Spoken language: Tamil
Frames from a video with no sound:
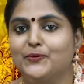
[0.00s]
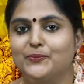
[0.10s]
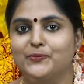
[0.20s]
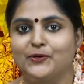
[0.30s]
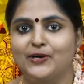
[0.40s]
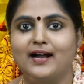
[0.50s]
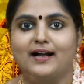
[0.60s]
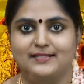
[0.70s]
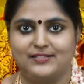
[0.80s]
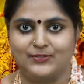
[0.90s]
ஓம் முருகா
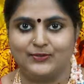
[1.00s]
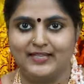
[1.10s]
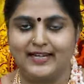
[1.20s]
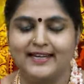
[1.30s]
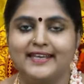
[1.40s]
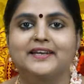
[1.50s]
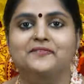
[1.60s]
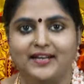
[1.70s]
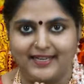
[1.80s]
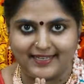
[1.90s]
அஸ்ட்ரோதரணியின்
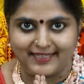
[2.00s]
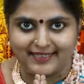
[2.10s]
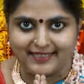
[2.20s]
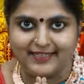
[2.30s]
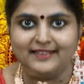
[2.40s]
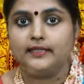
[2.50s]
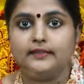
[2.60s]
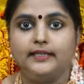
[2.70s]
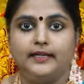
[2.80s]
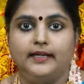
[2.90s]
வணக்கங்கள்
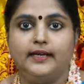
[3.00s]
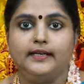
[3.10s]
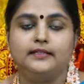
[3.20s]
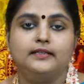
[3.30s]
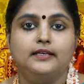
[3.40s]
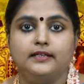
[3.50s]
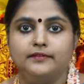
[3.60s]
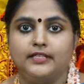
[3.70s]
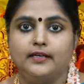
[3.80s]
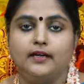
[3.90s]
இந்த ரெண்டாயிரத்தி
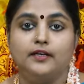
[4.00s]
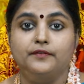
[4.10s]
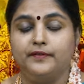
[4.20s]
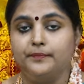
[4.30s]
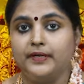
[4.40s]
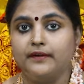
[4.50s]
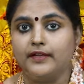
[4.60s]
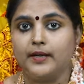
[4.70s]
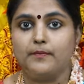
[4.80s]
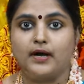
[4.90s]
இருபத்தி நாலு
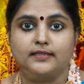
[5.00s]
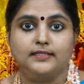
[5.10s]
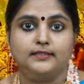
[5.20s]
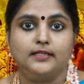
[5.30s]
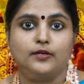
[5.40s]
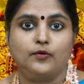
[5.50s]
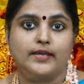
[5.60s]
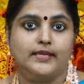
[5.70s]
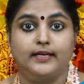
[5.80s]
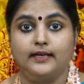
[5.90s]
பிப்ரவரி
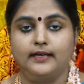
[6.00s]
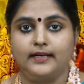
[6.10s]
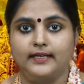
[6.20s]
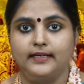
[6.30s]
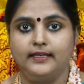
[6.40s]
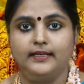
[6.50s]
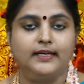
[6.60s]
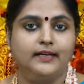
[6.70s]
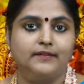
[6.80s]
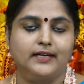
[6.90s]
மாதத்தினுடைய கிரக
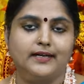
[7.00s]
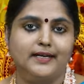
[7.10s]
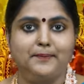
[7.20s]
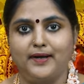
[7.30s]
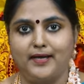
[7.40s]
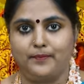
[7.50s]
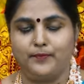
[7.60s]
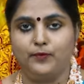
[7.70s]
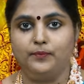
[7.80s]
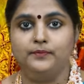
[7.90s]
நிலவரங்களை
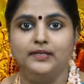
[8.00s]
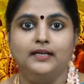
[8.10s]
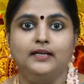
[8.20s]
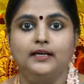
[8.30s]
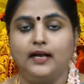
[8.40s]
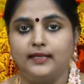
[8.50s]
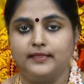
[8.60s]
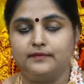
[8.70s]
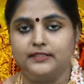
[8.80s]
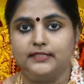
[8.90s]
பார்ப்போம்
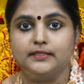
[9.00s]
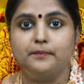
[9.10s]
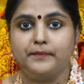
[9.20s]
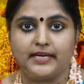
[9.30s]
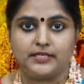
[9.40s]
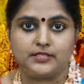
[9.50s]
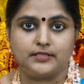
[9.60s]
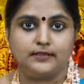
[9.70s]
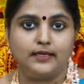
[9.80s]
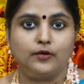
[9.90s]
அதாவது
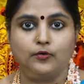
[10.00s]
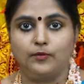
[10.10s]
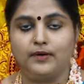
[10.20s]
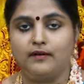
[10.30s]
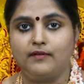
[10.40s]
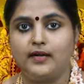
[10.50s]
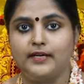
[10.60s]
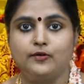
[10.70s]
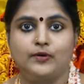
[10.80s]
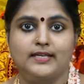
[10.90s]
மேஷத்தில் குரு
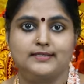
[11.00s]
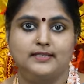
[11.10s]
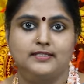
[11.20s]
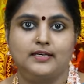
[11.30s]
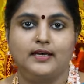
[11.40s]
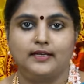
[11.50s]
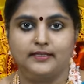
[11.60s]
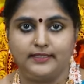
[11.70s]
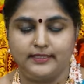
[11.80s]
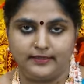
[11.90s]
பகவானினுடைய
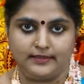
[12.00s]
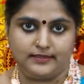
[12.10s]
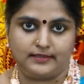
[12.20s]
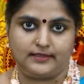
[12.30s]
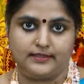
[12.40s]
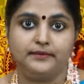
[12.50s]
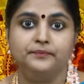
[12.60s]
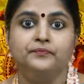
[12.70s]
சஞ்சாரகதி இருந்துட்டுருக்கு